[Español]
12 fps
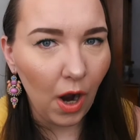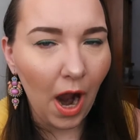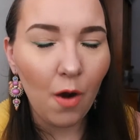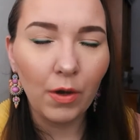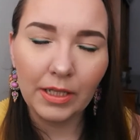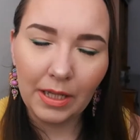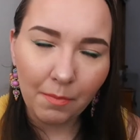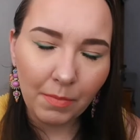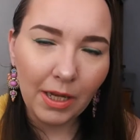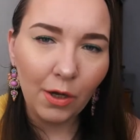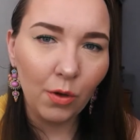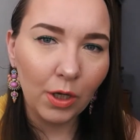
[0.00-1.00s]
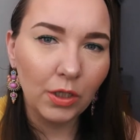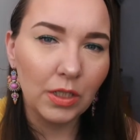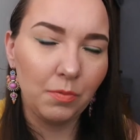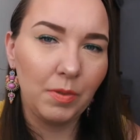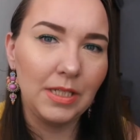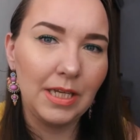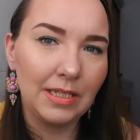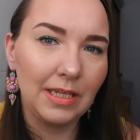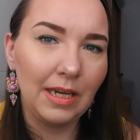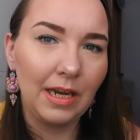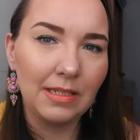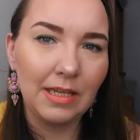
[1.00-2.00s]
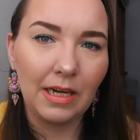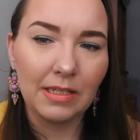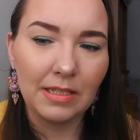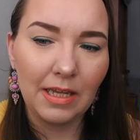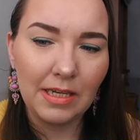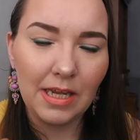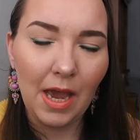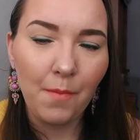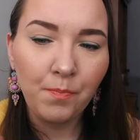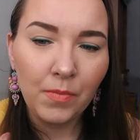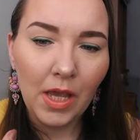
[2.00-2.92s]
Aunque también luego después de hacer esa reseña